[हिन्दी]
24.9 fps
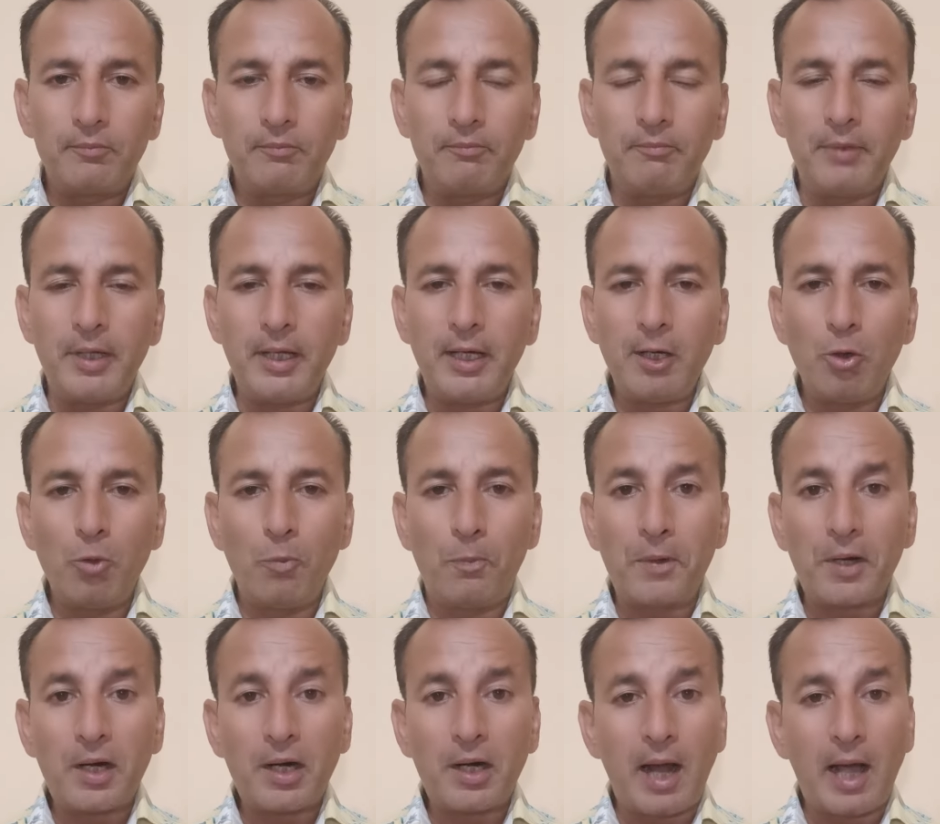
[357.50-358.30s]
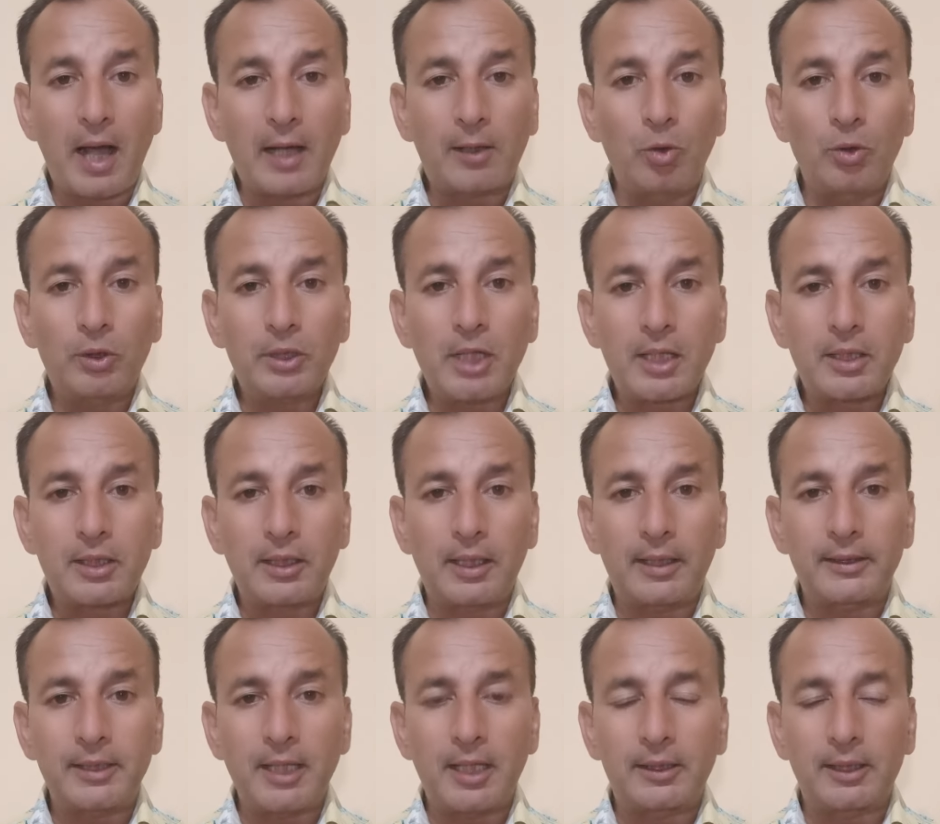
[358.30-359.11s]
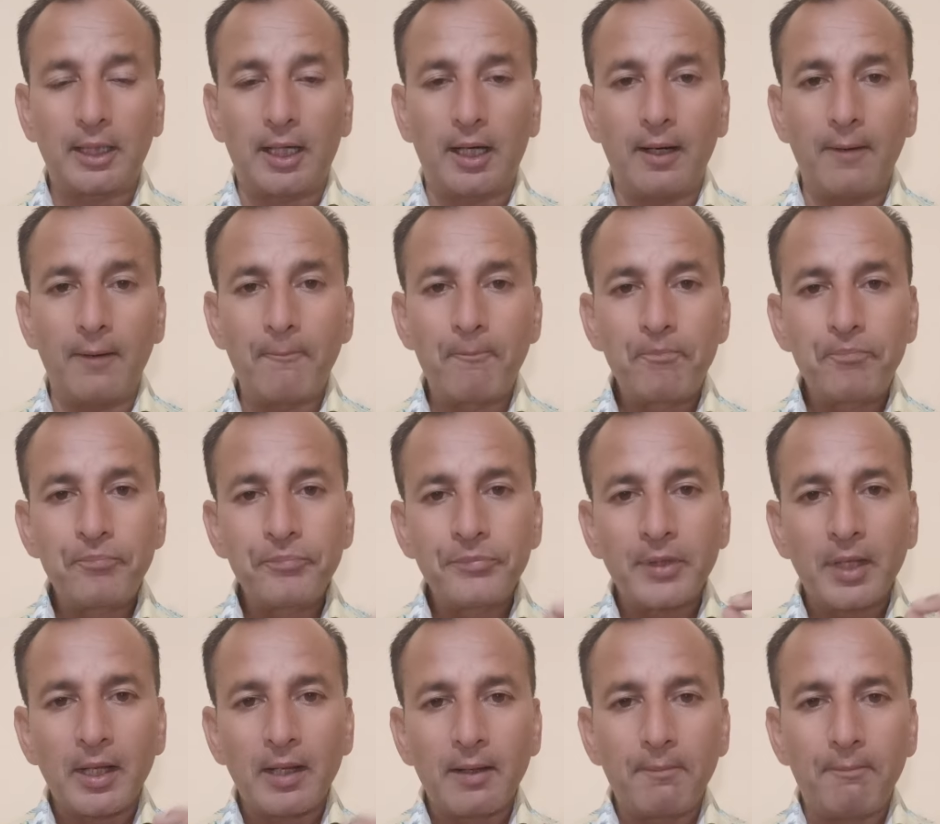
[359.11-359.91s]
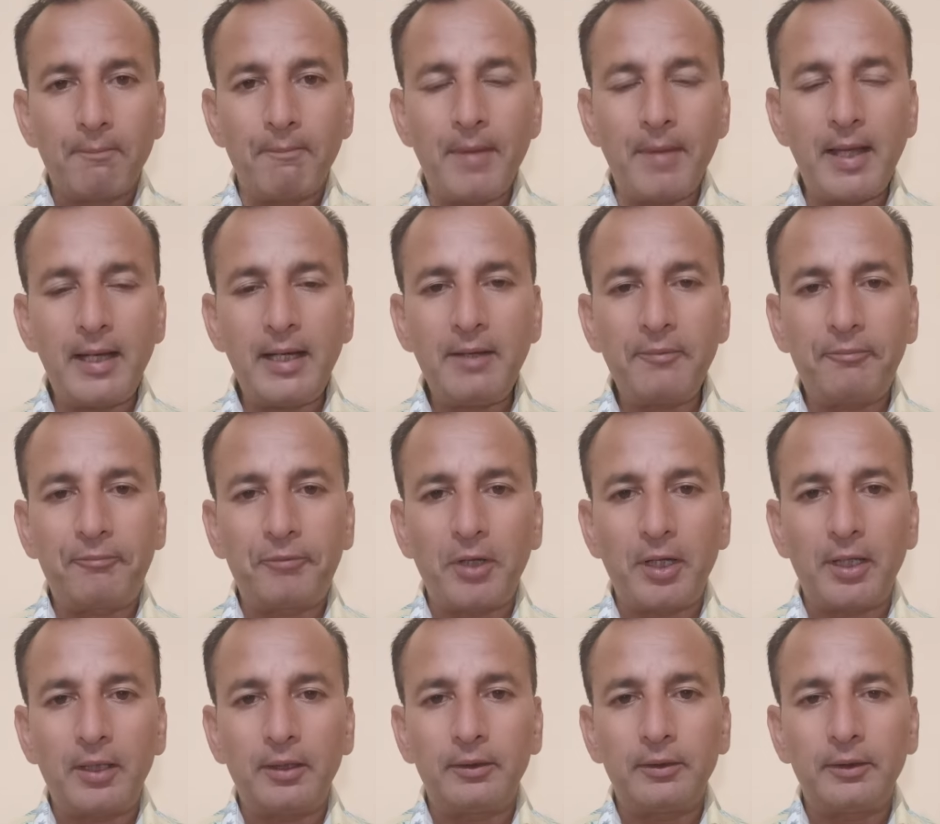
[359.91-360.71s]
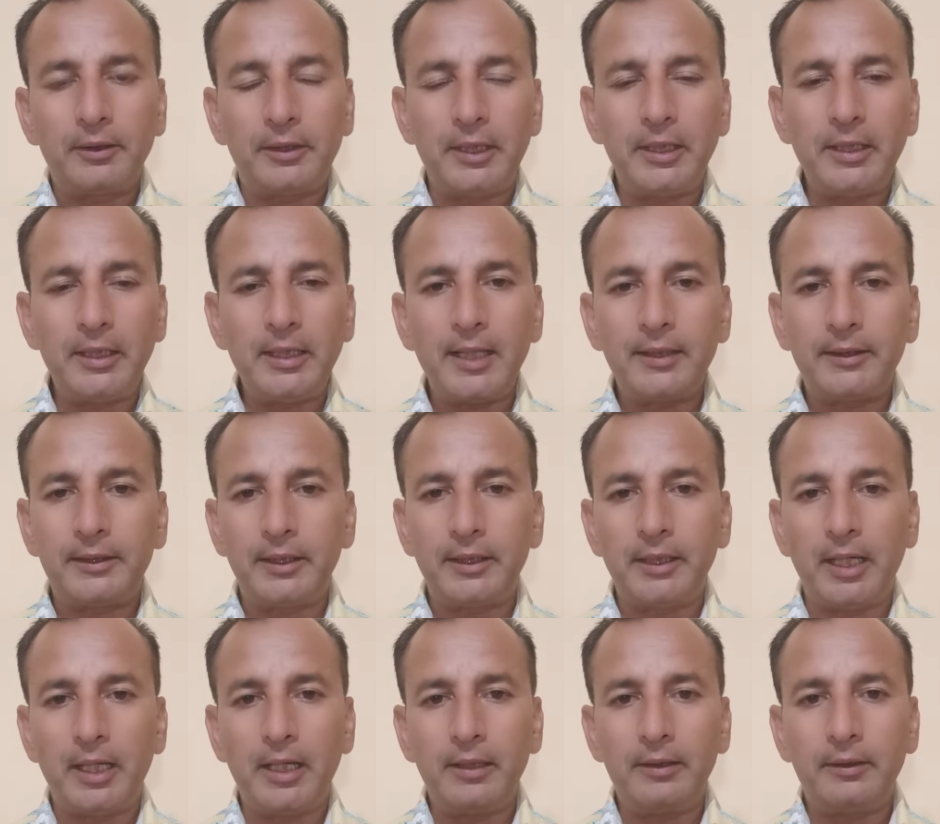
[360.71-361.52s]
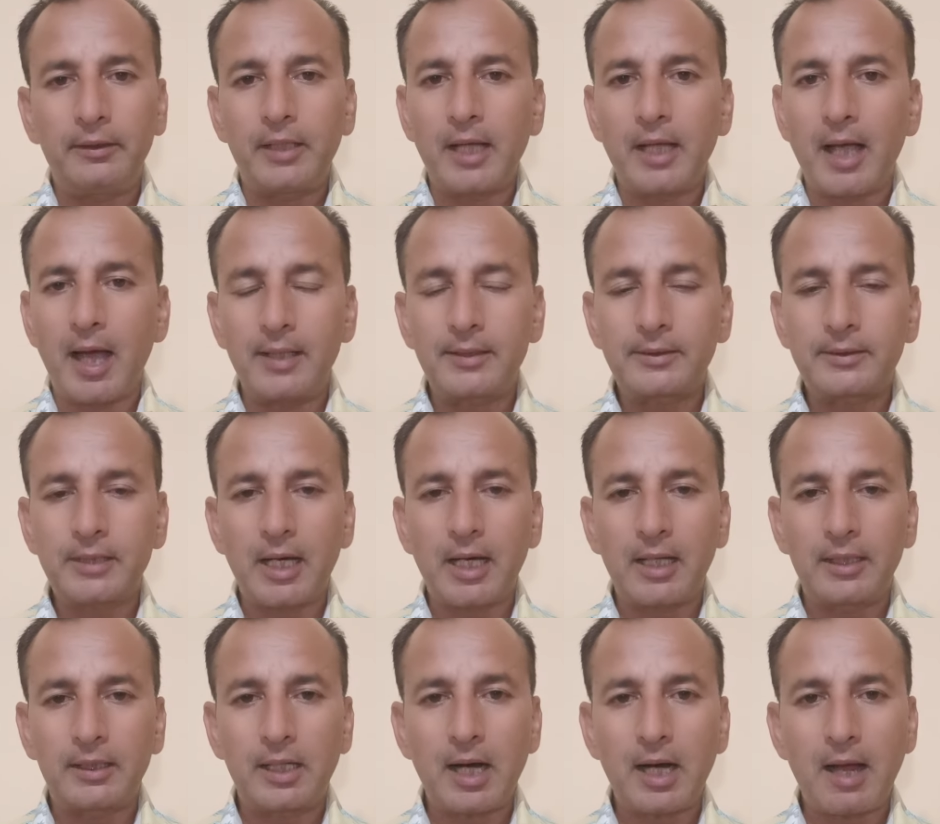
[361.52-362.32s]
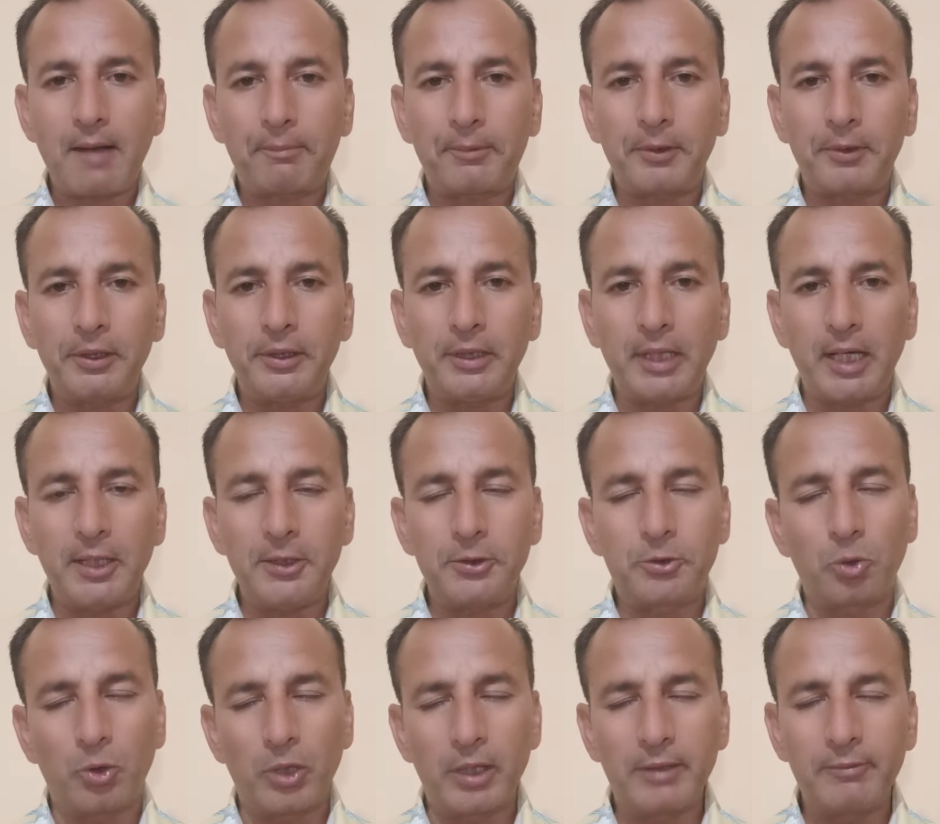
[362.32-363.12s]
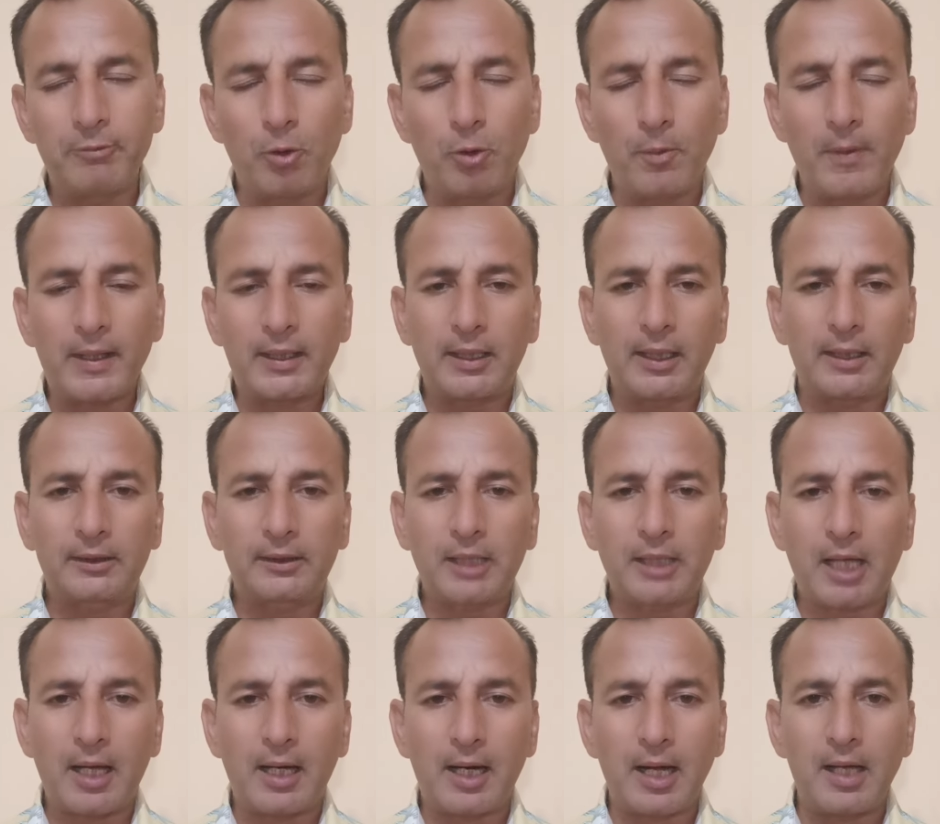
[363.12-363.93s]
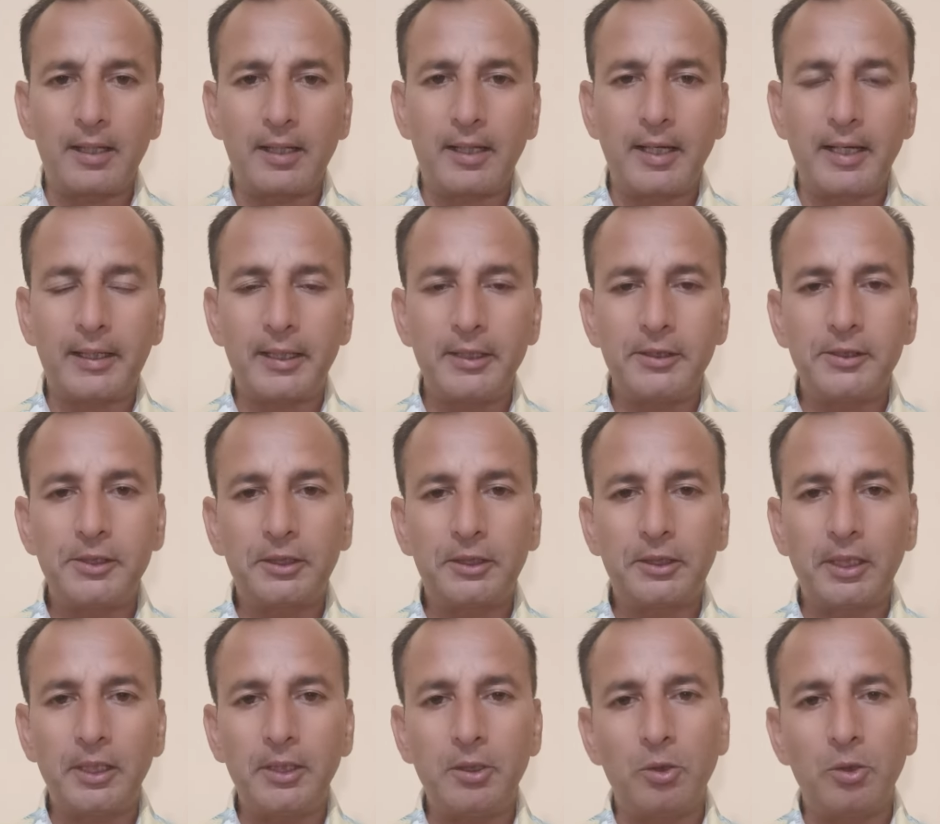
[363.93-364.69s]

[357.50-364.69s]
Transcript: मेरे ऊपर लाखों का कर्जा था मैंने फिर धीरे धीरे ध्यान साधना अपनी नहीं छोड़ी वो मैं करता रहा रेकी जितनी